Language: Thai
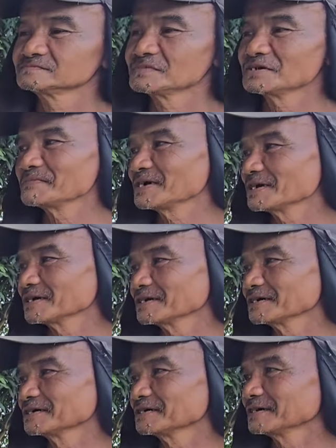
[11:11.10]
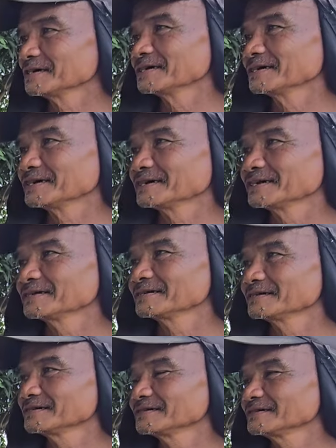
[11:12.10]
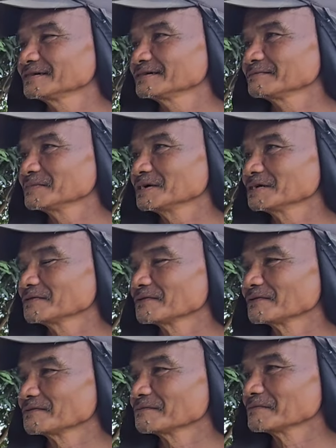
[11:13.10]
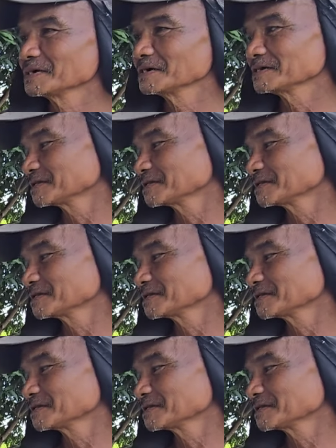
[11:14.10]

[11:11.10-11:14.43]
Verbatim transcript: ไม่แพงเลยตัวละเท่าไหร่ครับหมื่นหมื่น